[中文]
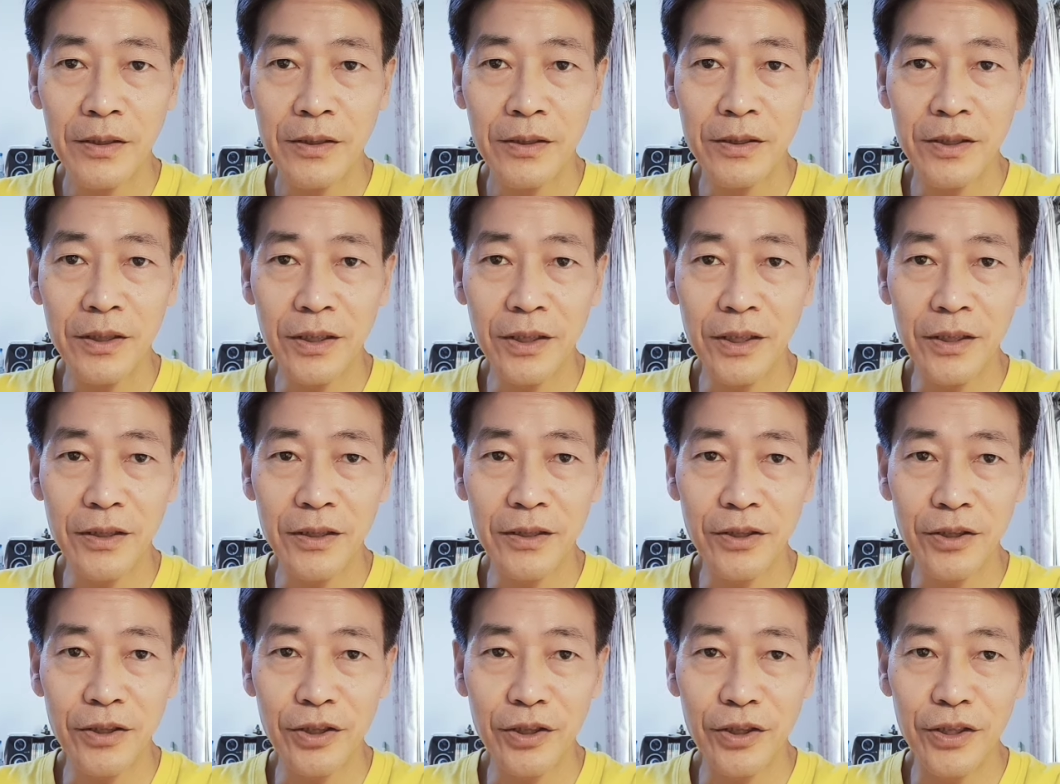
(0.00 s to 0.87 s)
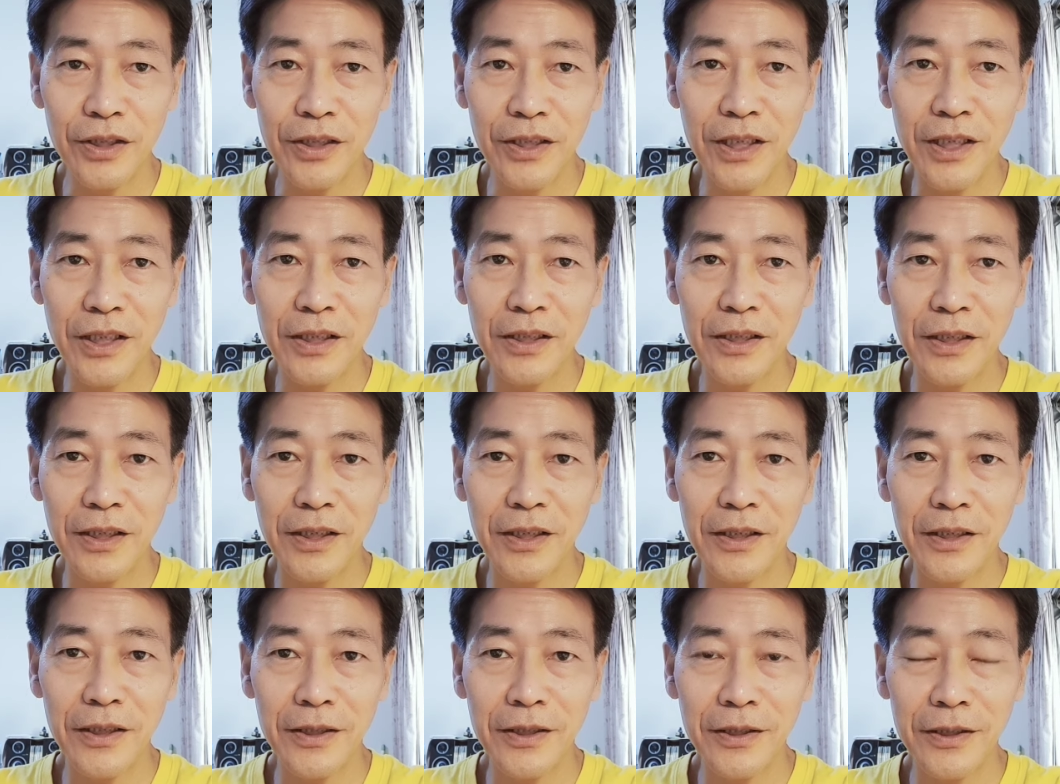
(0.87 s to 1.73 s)
此个此一刻
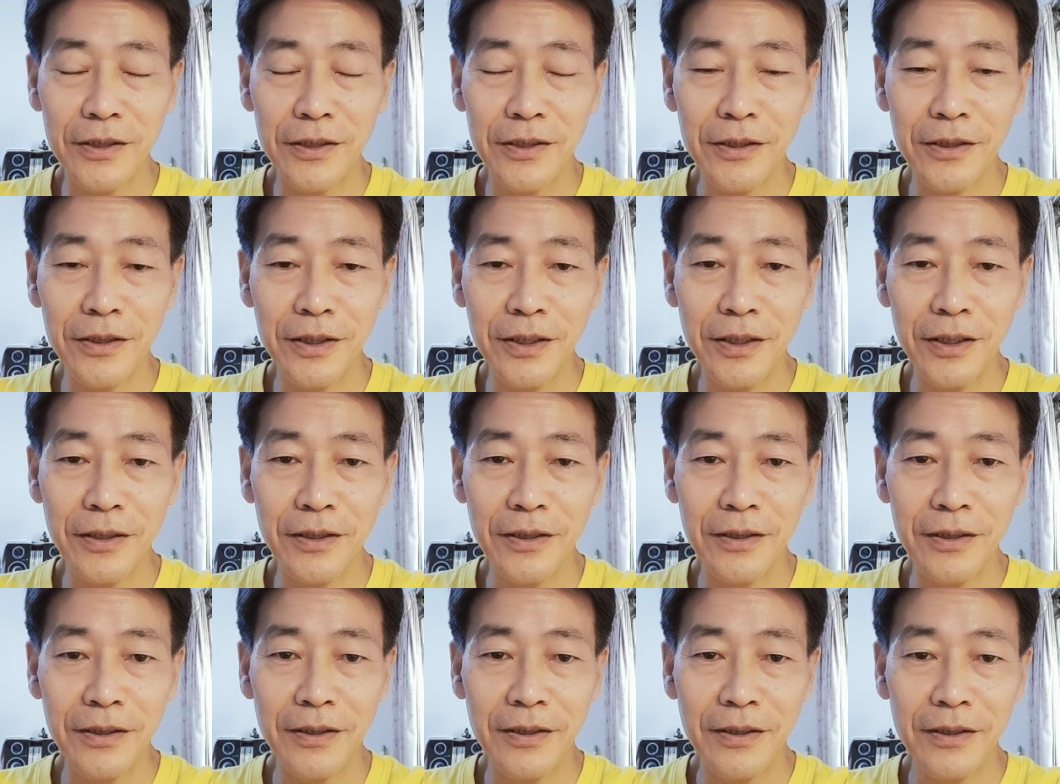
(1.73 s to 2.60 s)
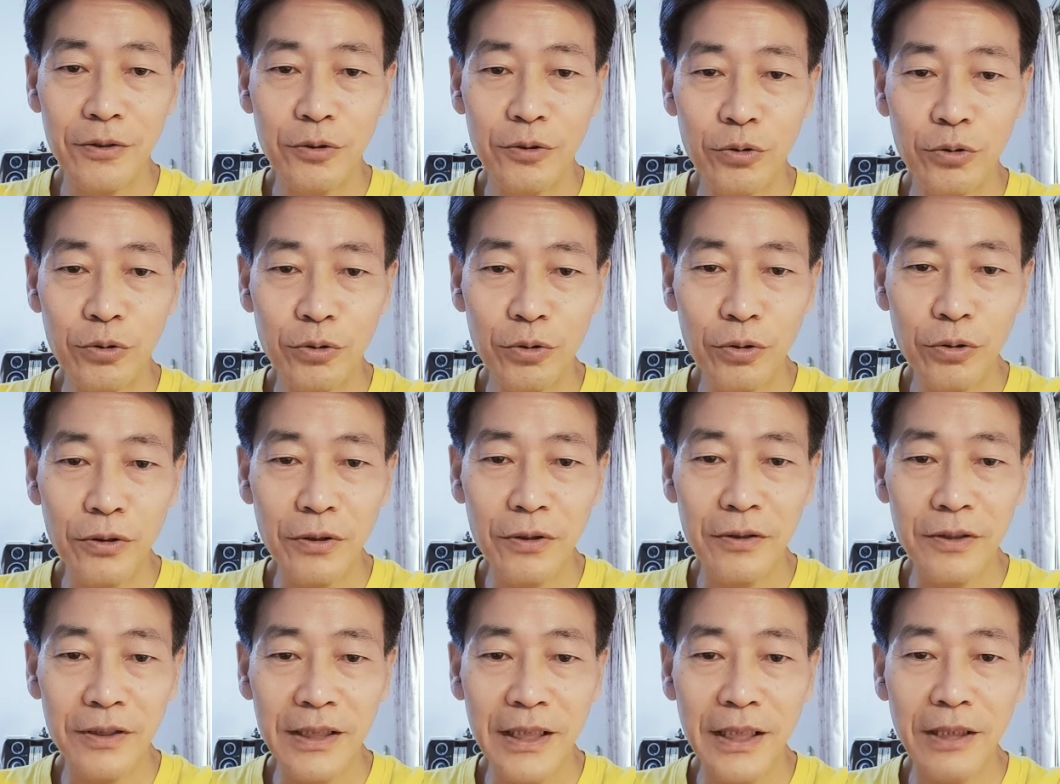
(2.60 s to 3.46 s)
的
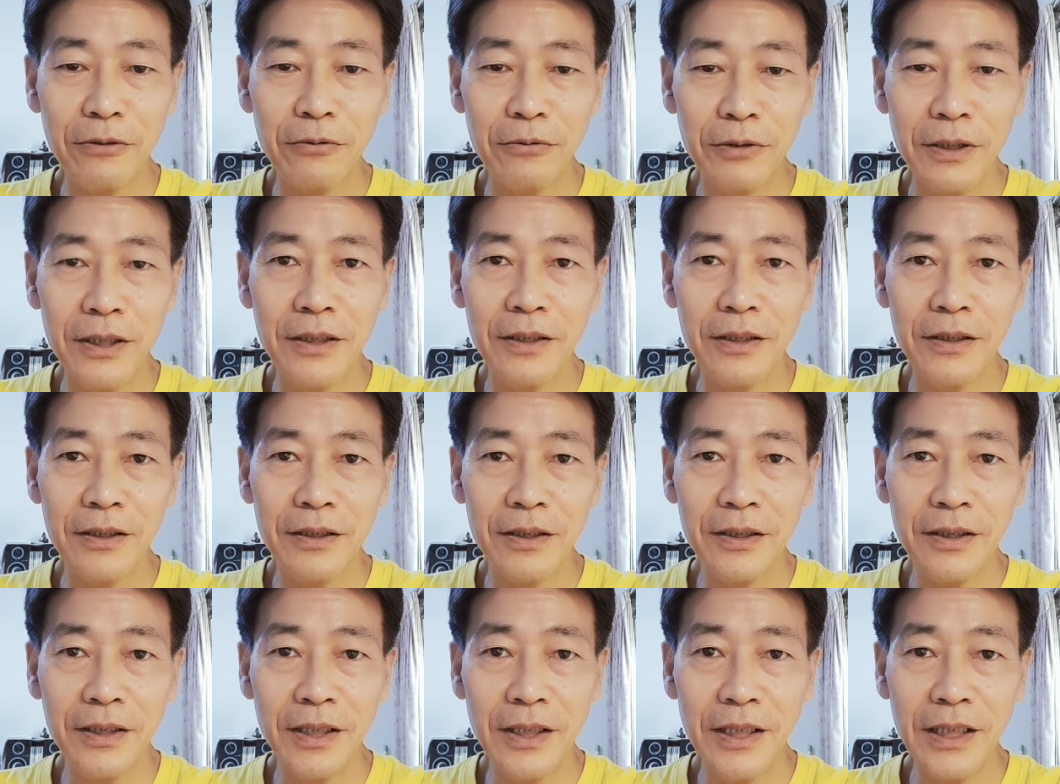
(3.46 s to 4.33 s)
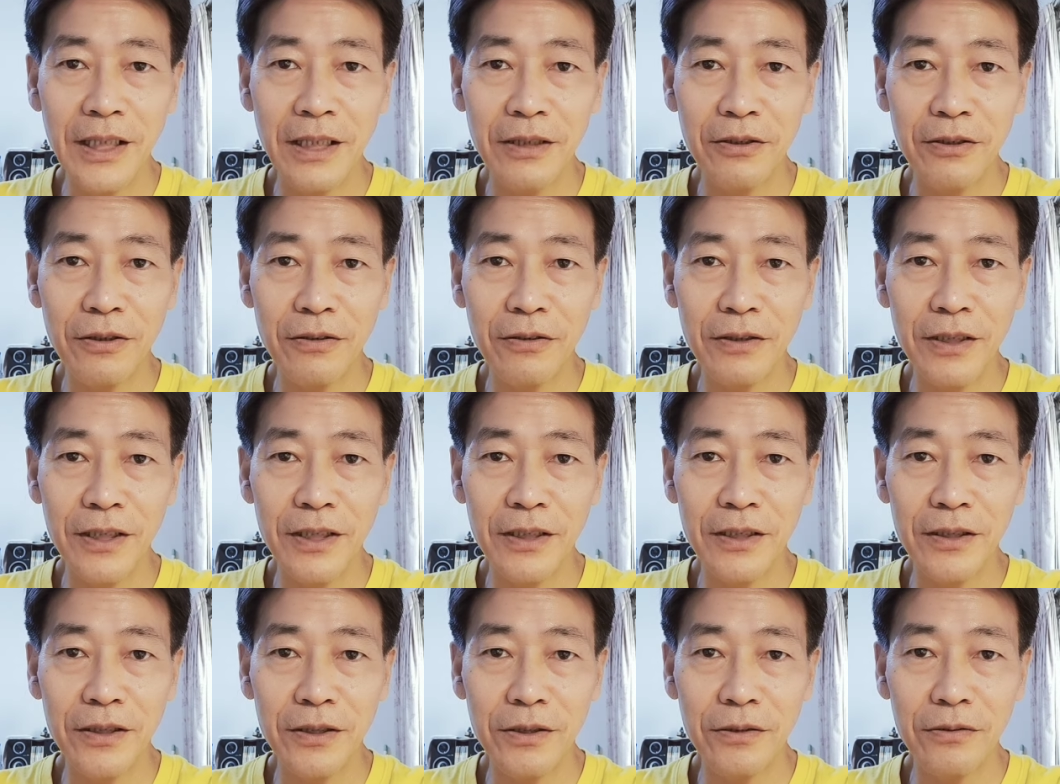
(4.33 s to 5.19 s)
做到位，一劳永
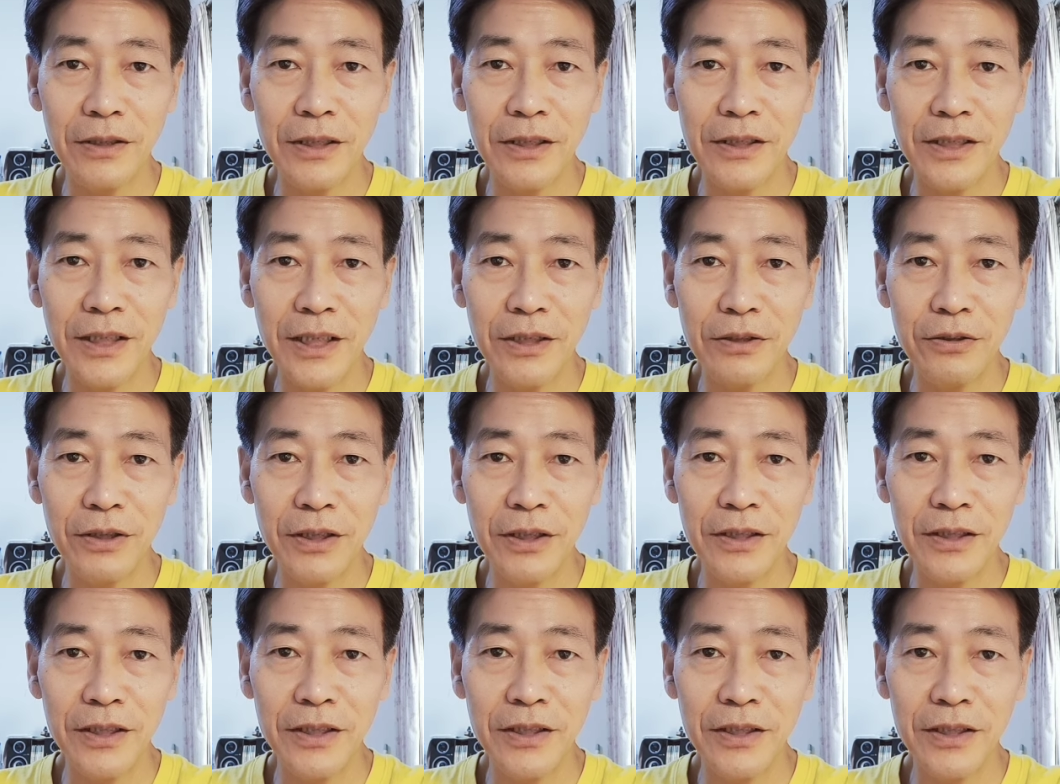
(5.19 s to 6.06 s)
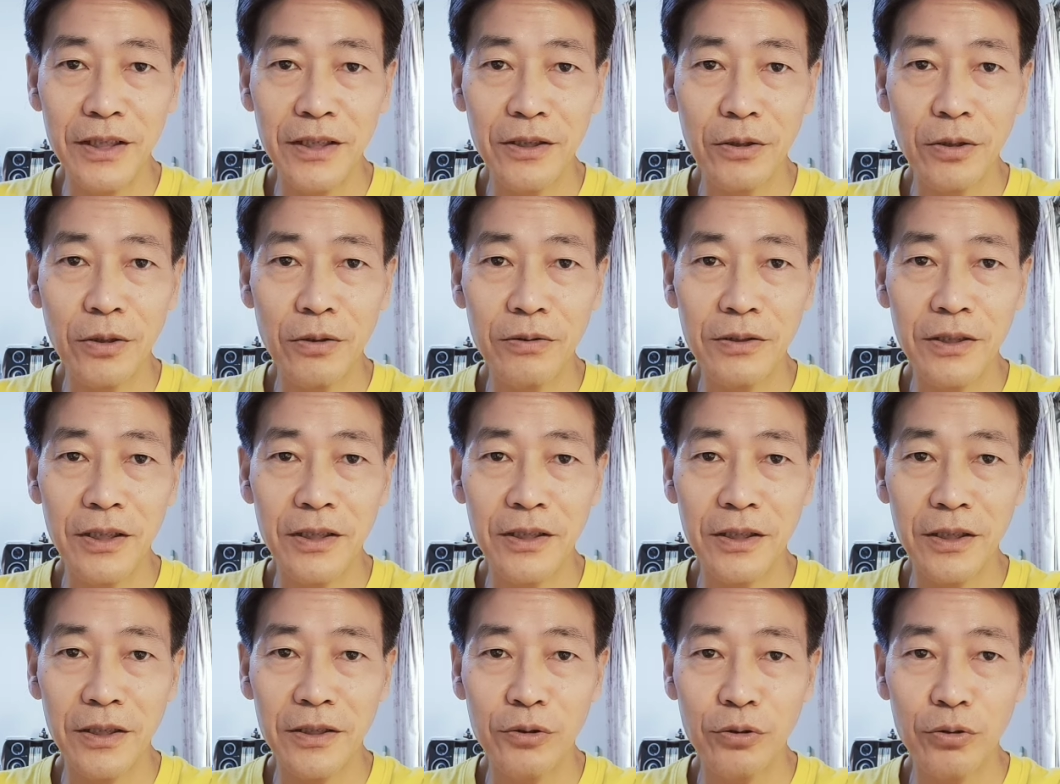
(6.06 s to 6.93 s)
逸就会解决今生红
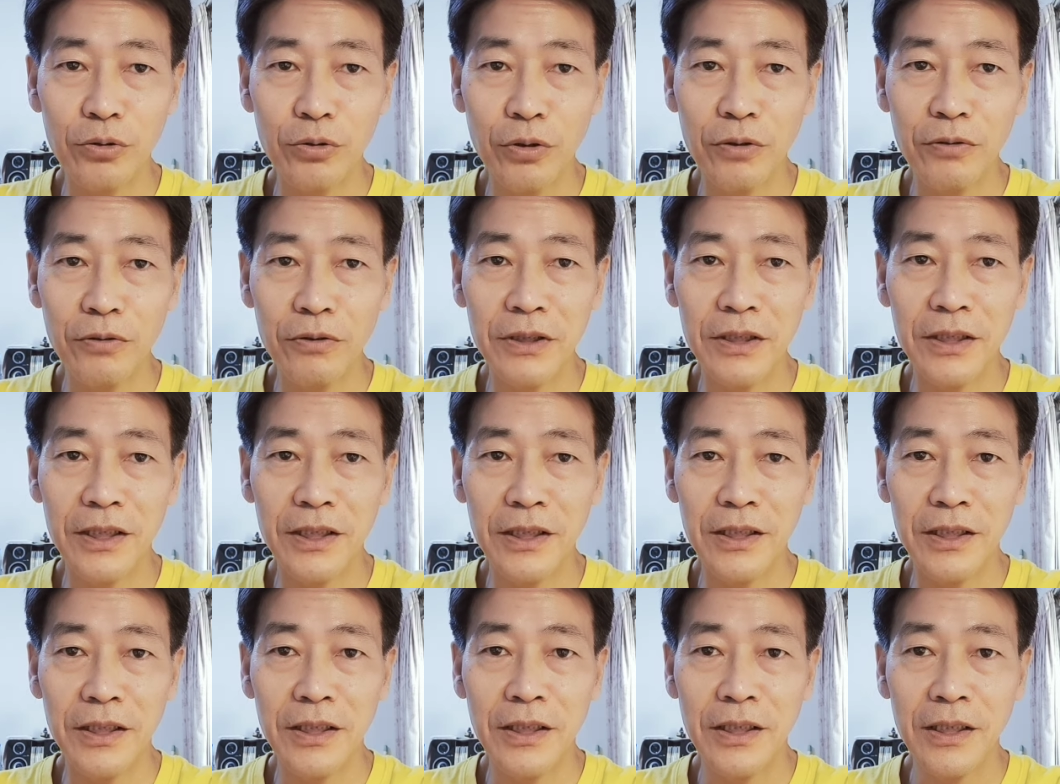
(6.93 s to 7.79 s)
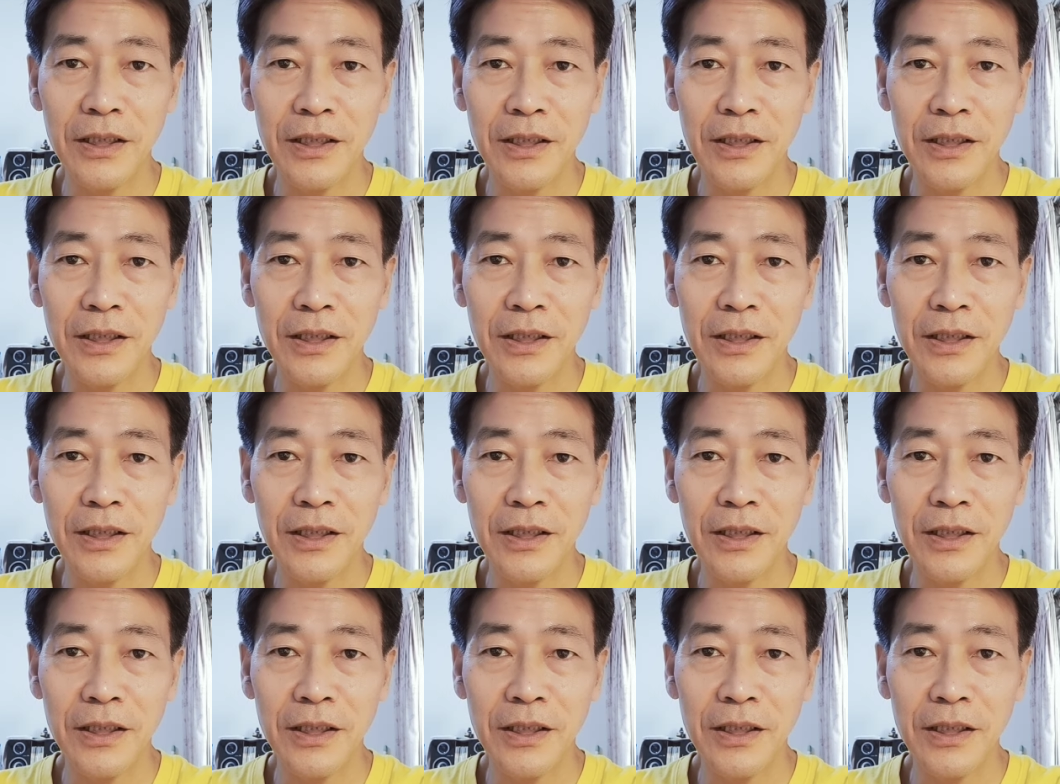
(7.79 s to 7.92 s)
尘的诸多问题。